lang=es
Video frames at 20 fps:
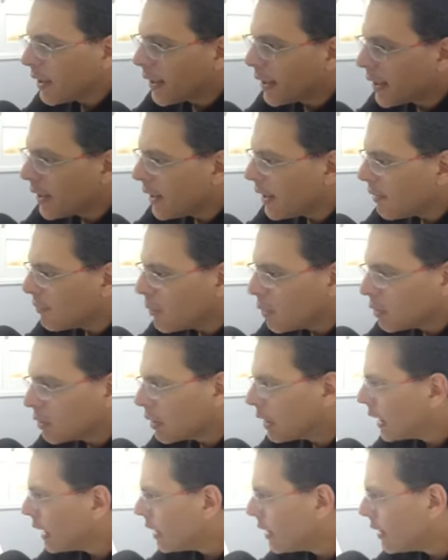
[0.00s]
quería
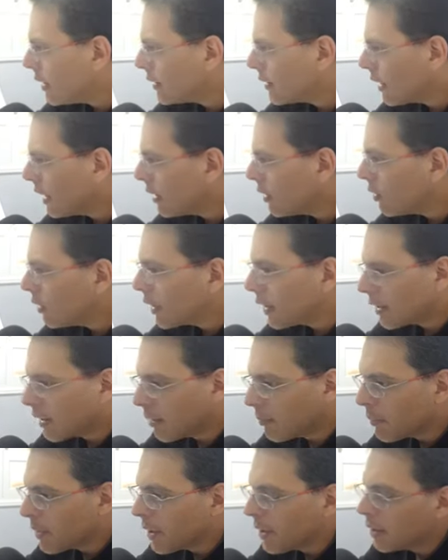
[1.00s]
mostrarles algo que
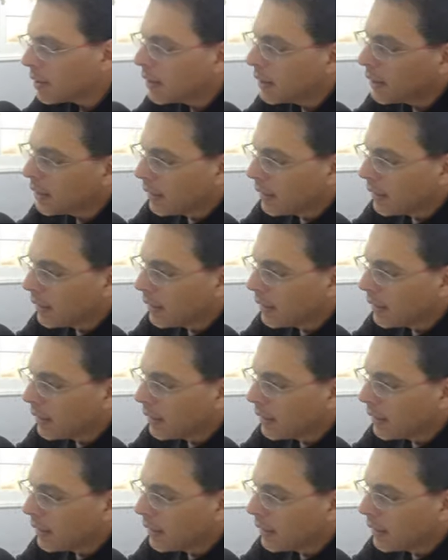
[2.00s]
también